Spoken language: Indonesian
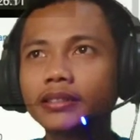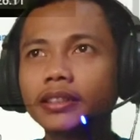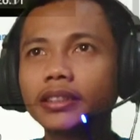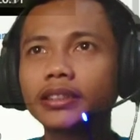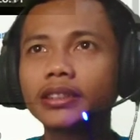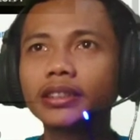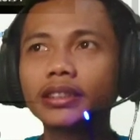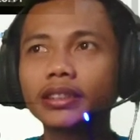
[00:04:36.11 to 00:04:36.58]

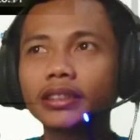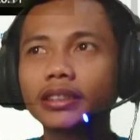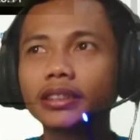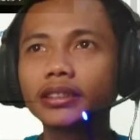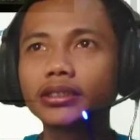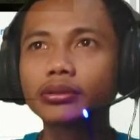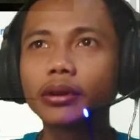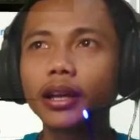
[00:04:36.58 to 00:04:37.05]

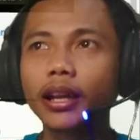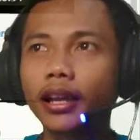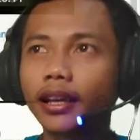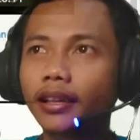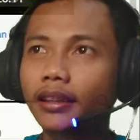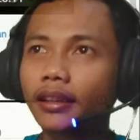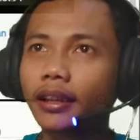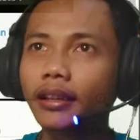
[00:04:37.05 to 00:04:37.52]
jadi suara
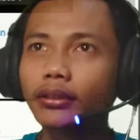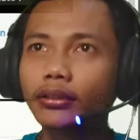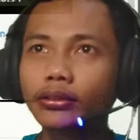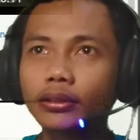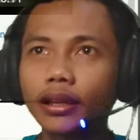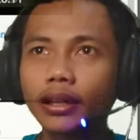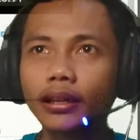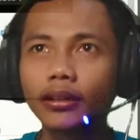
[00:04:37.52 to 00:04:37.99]
kita
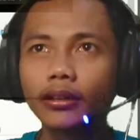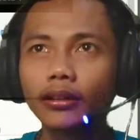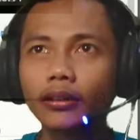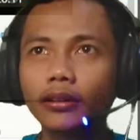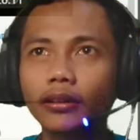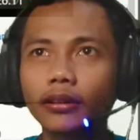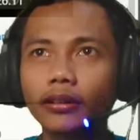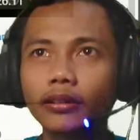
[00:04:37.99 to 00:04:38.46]
tuh
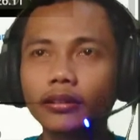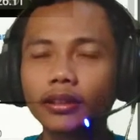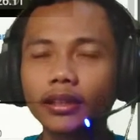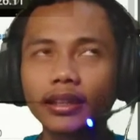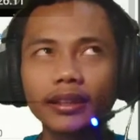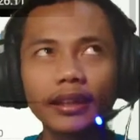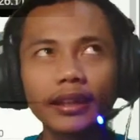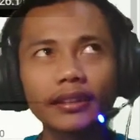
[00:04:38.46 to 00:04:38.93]
kalau
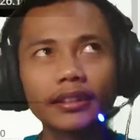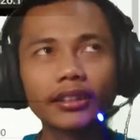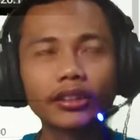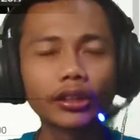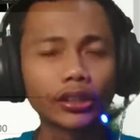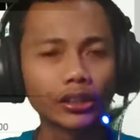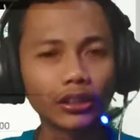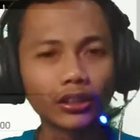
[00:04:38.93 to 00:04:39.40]
kita
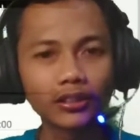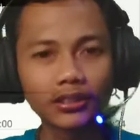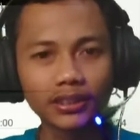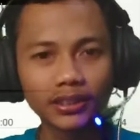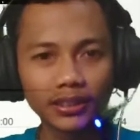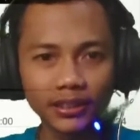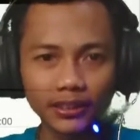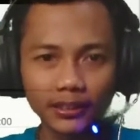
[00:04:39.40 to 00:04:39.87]
ditonton
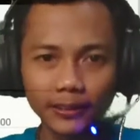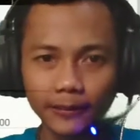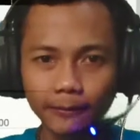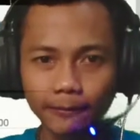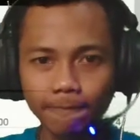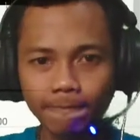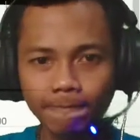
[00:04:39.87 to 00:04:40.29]
di